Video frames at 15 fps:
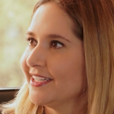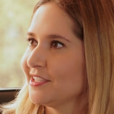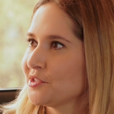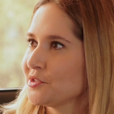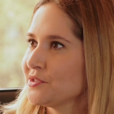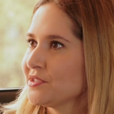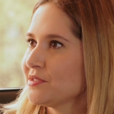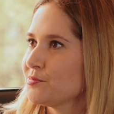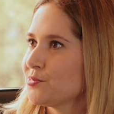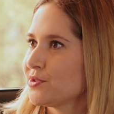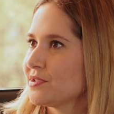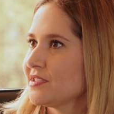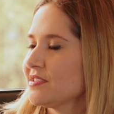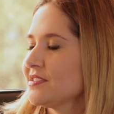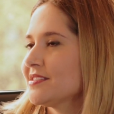Entonces,
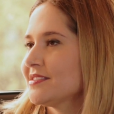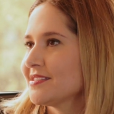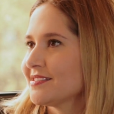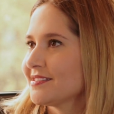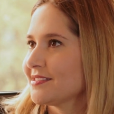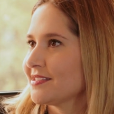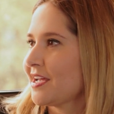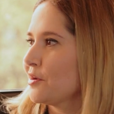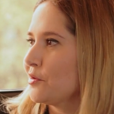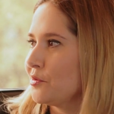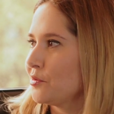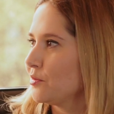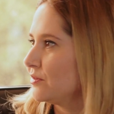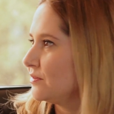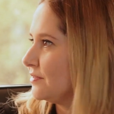pues es
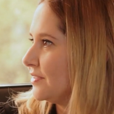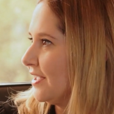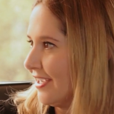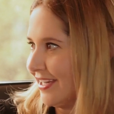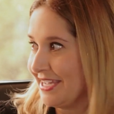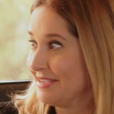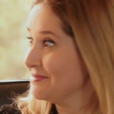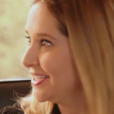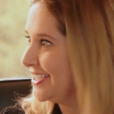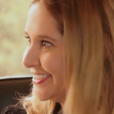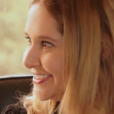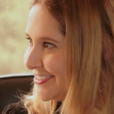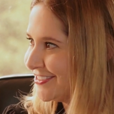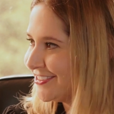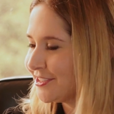algo
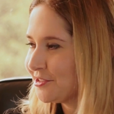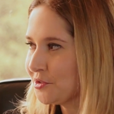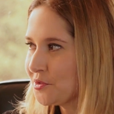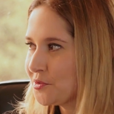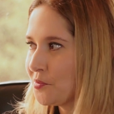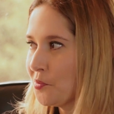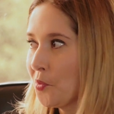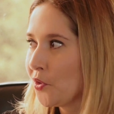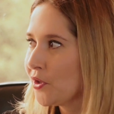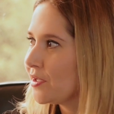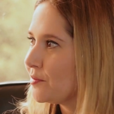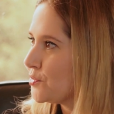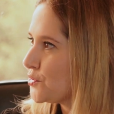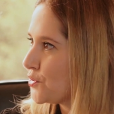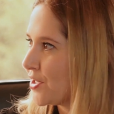increíble, ¿no? Estoy
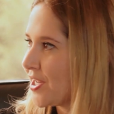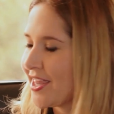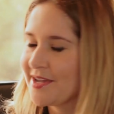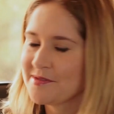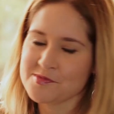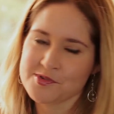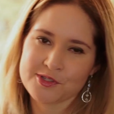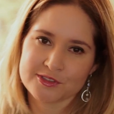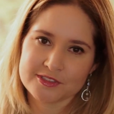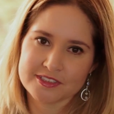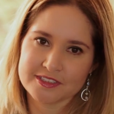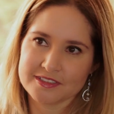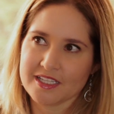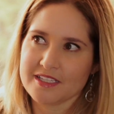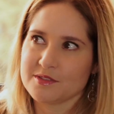muy emocionada, muy
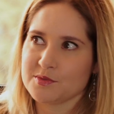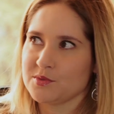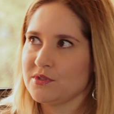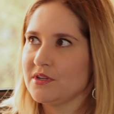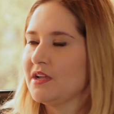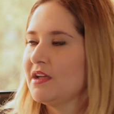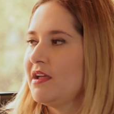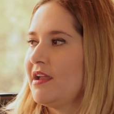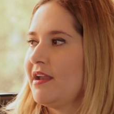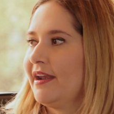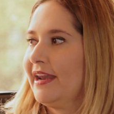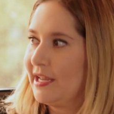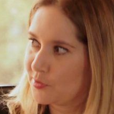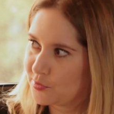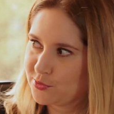contenta. Es un
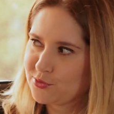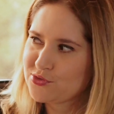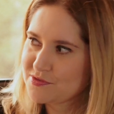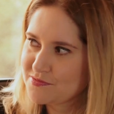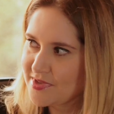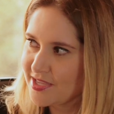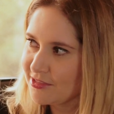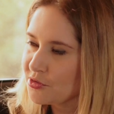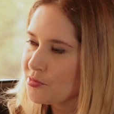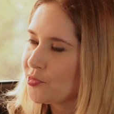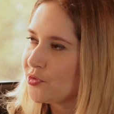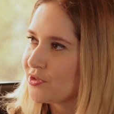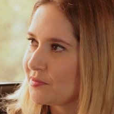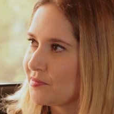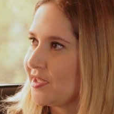reconocimiento,
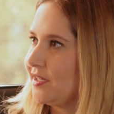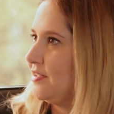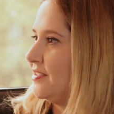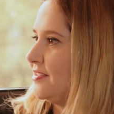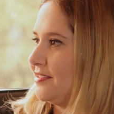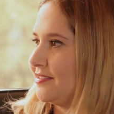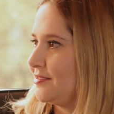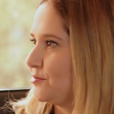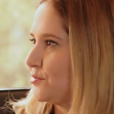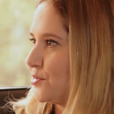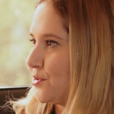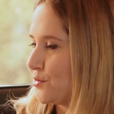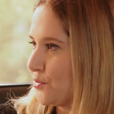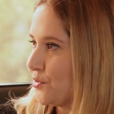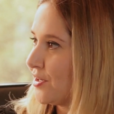pero también
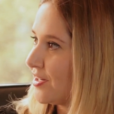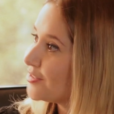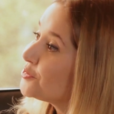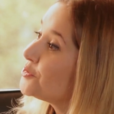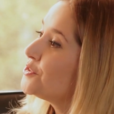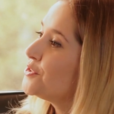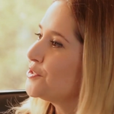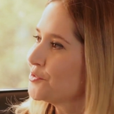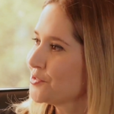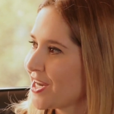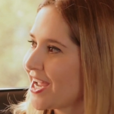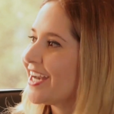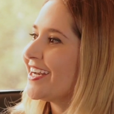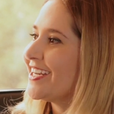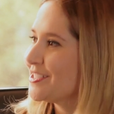pues un reto y
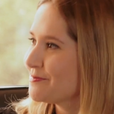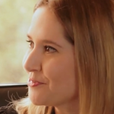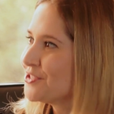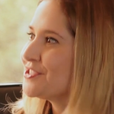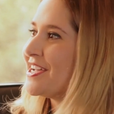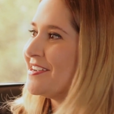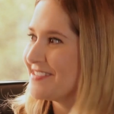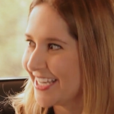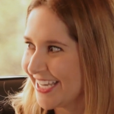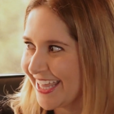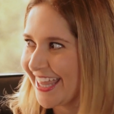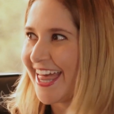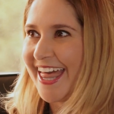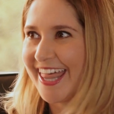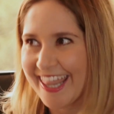una,
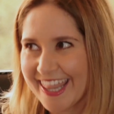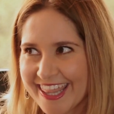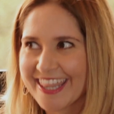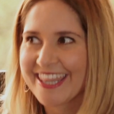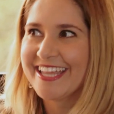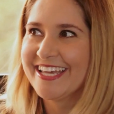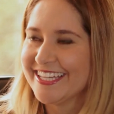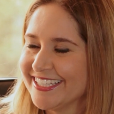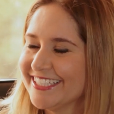responsabilidad.